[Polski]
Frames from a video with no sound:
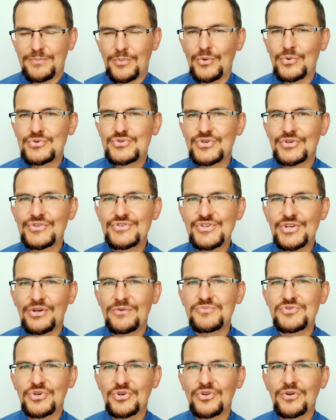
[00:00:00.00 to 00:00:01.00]
połączony z
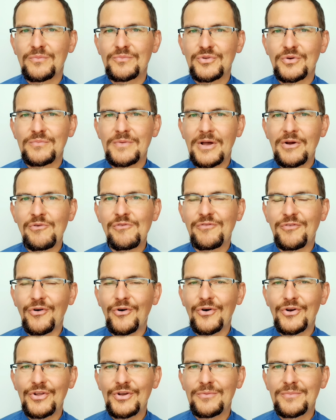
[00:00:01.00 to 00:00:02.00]
jakąś ogromną
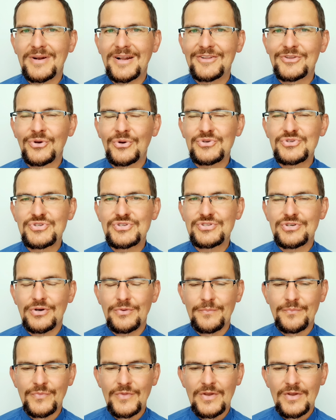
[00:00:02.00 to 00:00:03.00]
euforią,
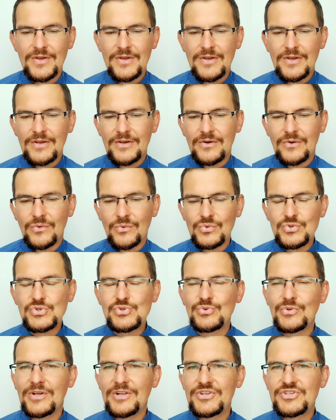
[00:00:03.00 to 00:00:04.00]
radością.
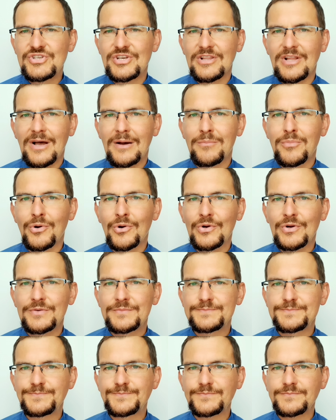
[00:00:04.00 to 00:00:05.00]
Usunęli się na bok.
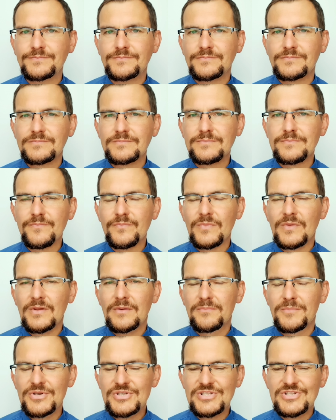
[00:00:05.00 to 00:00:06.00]

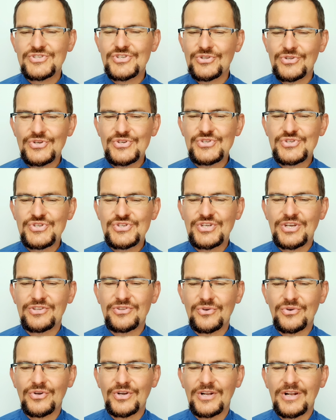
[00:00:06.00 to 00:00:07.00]
Myślę, że to jest dzisiaj
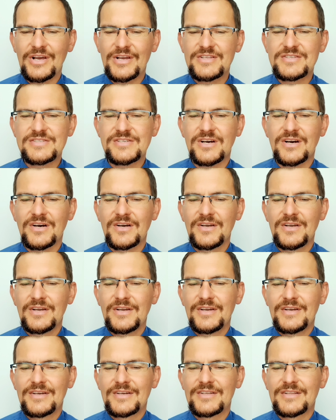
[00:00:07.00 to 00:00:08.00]
trochę lekcja
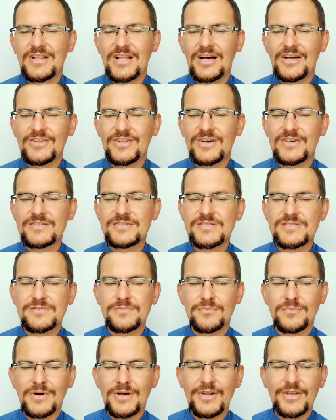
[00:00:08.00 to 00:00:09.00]
dla nas.
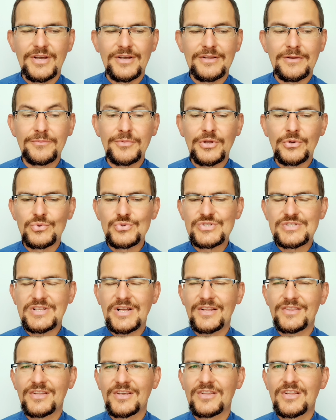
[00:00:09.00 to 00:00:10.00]
Maryja nam
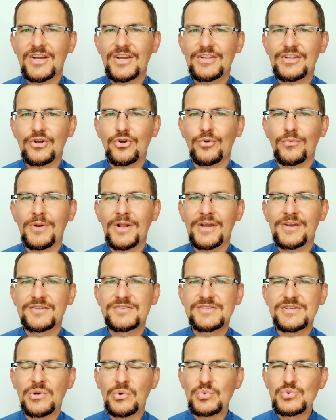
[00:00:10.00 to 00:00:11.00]
nieustannie daje taką
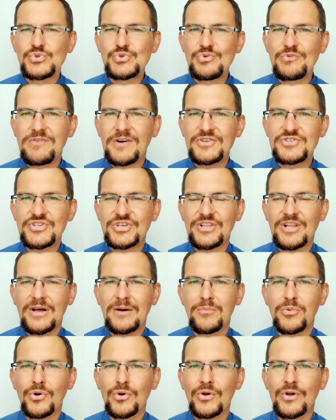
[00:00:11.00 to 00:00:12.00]
lekcję. Usuwa się
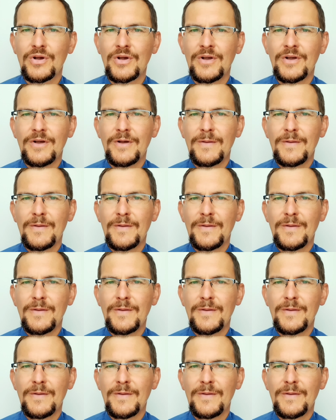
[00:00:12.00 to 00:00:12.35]
na bok.